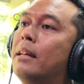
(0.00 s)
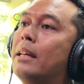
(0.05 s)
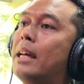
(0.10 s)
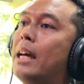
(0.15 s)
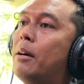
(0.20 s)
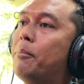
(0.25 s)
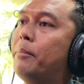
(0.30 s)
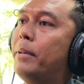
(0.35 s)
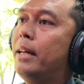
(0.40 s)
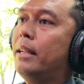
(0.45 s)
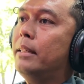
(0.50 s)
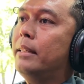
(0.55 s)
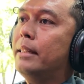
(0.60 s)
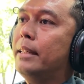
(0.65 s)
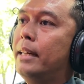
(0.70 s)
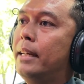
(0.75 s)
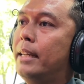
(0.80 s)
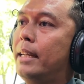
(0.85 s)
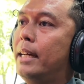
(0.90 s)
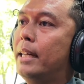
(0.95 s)
kapal
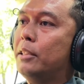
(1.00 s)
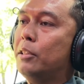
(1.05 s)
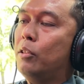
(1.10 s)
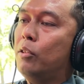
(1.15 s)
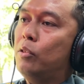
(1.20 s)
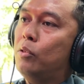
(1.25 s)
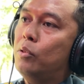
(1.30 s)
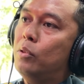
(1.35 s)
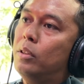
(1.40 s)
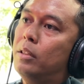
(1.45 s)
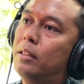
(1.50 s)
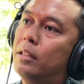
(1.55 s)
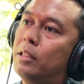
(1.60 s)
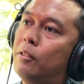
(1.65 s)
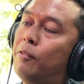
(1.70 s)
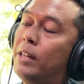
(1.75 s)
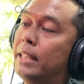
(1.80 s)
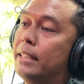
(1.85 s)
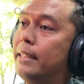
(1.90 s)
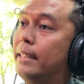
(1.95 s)
negara atau
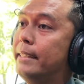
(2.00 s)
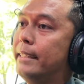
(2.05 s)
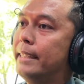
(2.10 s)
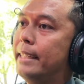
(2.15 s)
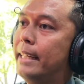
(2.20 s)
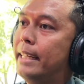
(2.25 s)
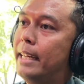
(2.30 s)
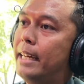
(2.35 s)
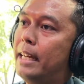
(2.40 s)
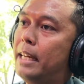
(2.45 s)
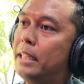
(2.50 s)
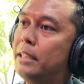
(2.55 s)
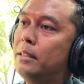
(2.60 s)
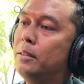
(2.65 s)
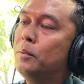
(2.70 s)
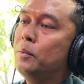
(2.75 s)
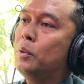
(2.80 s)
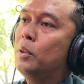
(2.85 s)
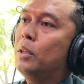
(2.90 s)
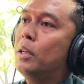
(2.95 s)
kewarganegaraan
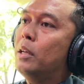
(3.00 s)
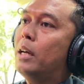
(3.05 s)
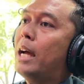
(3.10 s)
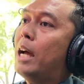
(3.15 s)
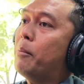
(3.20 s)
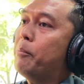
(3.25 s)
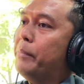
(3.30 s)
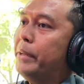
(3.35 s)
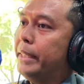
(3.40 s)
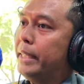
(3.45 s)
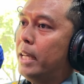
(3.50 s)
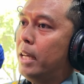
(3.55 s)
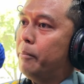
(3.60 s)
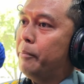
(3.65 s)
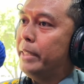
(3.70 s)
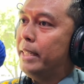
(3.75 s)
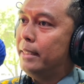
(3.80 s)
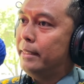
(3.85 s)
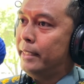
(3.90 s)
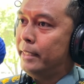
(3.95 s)

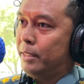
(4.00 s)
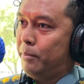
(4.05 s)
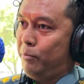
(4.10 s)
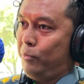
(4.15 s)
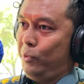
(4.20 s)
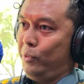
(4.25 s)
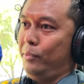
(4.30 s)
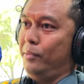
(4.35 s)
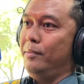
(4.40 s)
APK-APK tersebut.